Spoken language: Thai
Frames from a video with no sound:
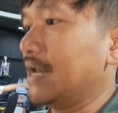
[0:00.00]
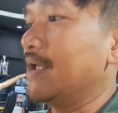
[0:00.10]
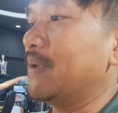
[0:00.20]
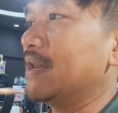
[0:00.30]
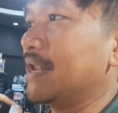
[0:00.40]
ก็เล
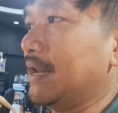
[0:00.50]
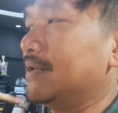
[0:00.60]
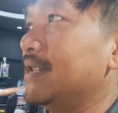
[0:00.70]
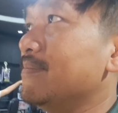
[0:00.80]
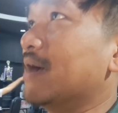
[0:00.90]
ยเป็นเหตุ
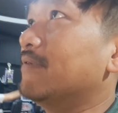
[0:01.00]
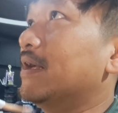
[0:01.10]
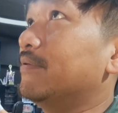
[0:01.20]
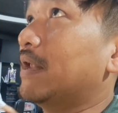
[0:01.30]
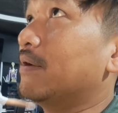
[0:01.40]
ที่มาว่า
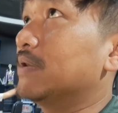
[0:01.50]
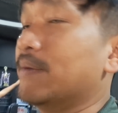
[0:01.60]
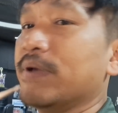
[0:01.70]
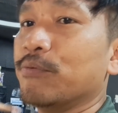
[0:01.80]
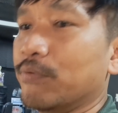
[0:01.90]

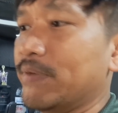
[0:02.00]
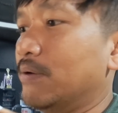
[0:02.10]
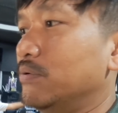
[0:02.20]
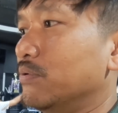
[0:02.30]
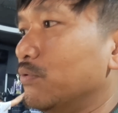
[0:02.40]
ทำไมคุณหมูไม่
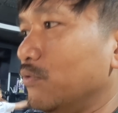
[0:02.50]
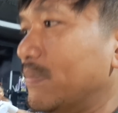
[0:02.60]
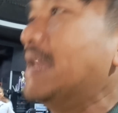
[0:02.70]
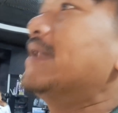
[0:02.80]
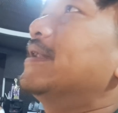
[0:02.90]
เอาลูกครู
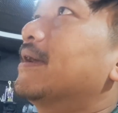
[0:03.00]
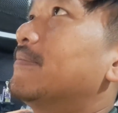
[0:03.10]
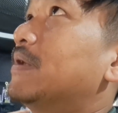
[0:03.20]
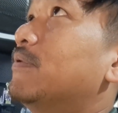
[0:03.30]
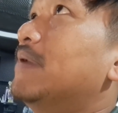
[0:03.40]
มาเล่นนะครั
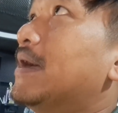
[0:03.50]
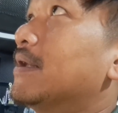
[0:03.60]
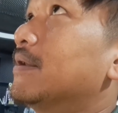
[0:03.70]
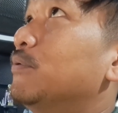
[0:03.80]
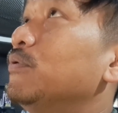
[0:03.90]
บนะเพราะว่า
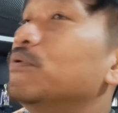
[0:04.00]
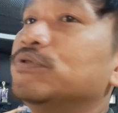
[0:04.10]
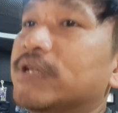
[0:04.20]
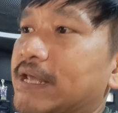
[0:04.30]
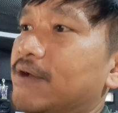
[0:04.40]
คุณครู
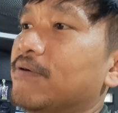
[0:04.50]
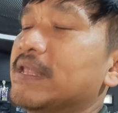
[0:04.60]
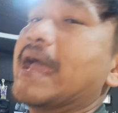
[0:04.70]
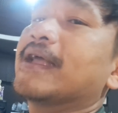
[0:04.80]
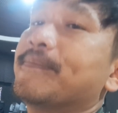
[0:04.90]
ส่วนใหญ่เขาก็
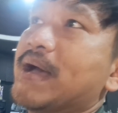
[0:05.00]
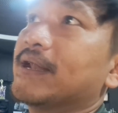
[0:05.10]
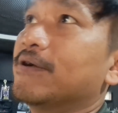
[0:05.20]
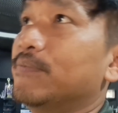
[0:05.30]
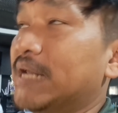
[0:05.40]
ย้ายกลับบ้าน
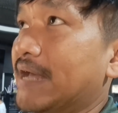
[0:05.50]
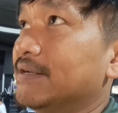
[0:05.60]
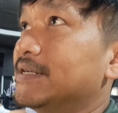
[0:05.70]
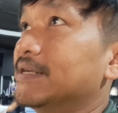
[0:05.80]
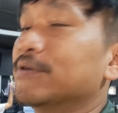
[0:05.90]
เขาเวลา
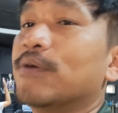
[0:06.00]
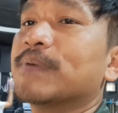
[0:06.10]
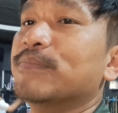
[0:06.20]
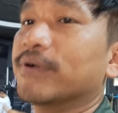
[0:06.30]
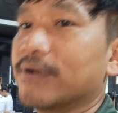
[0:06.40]
ถึงครบ
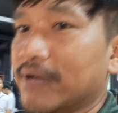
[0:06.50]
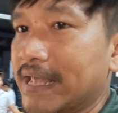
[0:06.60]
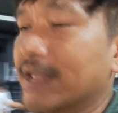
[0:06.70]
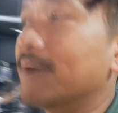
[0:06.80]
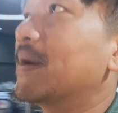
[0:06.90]
กำหนดเขาก็
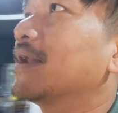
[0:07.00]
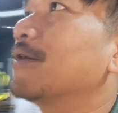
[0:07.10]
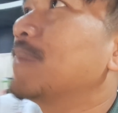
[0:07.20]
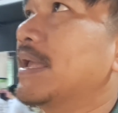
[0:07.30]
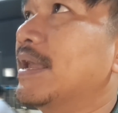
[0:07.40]
ย้ายกลับบ้าน
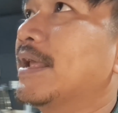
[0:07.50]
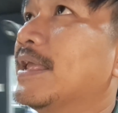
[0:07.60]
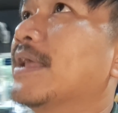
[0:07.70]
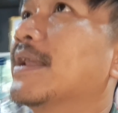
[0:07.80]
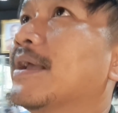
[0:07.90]
เข้าไปอะไร
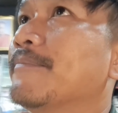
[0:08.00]
เงี้ยนะค